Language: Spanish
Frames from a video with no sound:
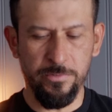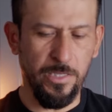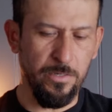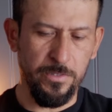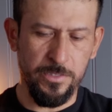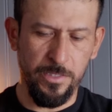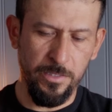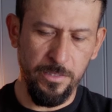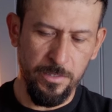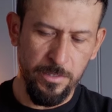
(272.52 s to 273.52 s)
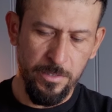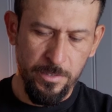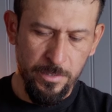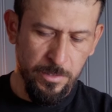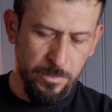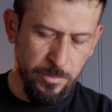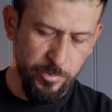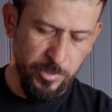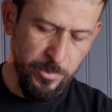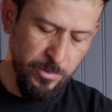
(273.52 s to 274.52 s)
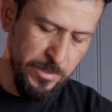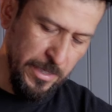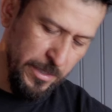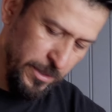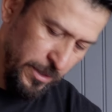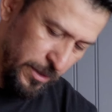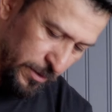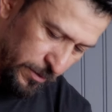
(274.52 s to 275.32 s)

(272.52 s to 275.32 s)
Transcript: usarlo así lo podemos usar así